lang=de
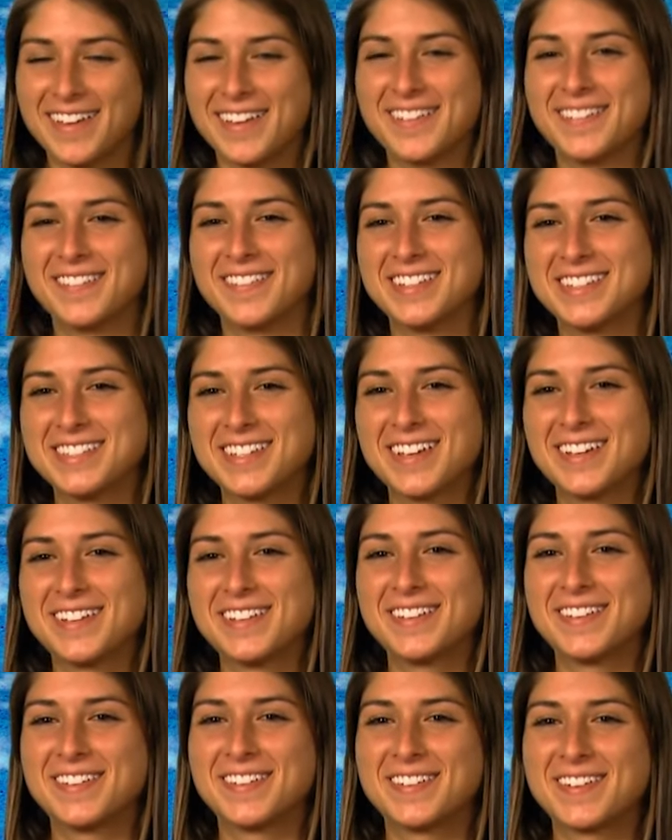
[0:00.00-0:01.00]
Ich bin jetzt
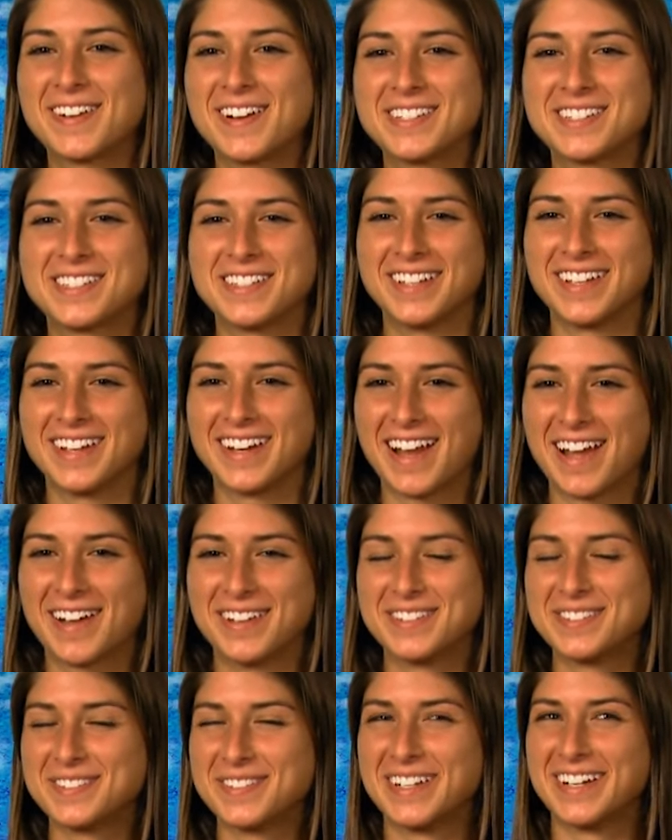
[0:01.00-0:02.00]
etwas verknallt. Echt
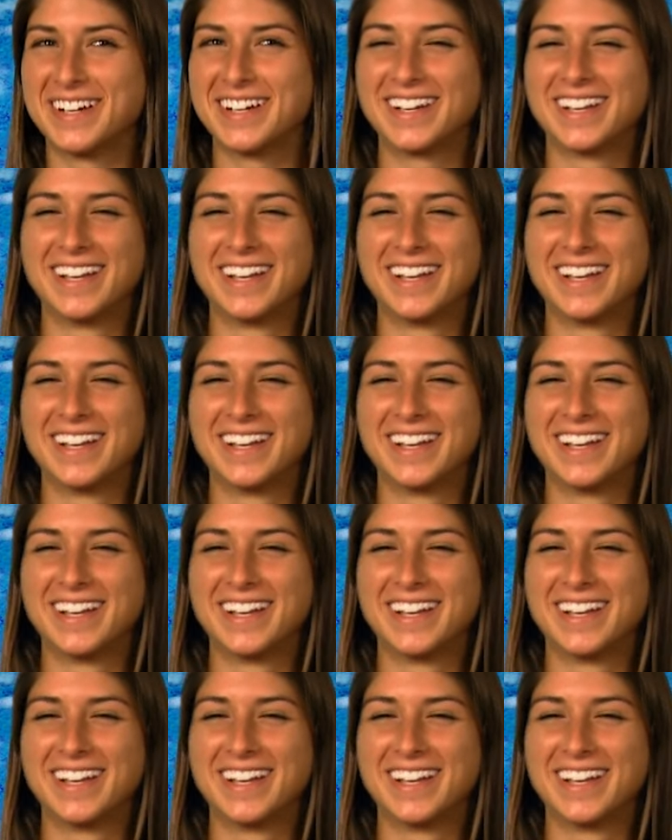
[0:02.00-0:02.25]
seltsam.